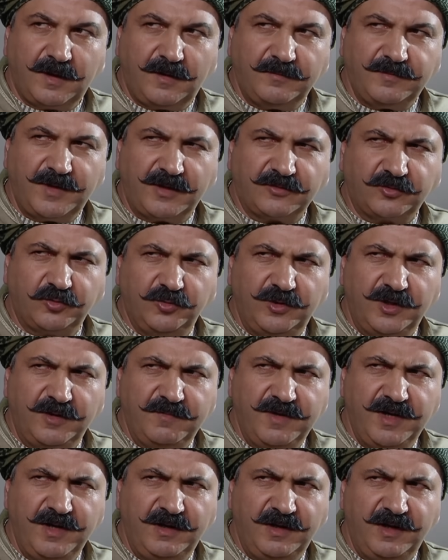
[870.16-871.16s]
عم
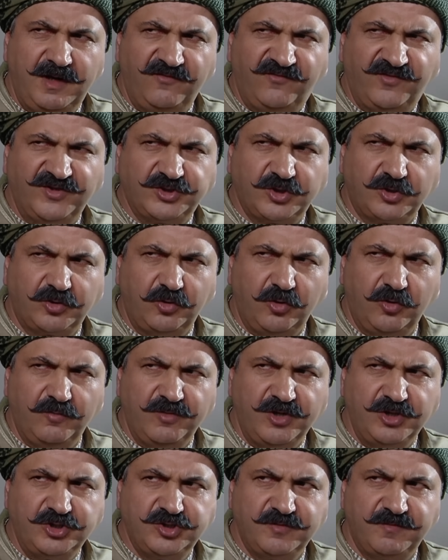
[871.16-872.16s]
يعطونا مهله لفجر
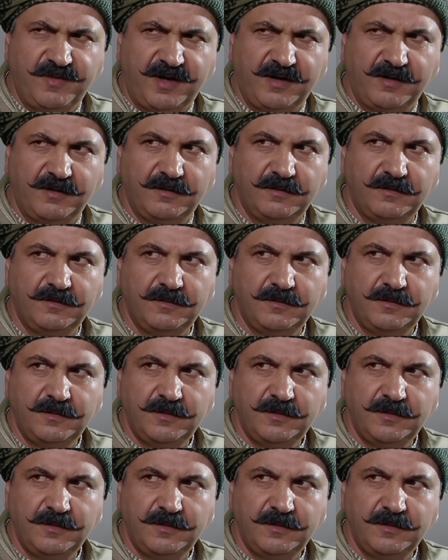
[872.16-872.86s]
يوم الجمعه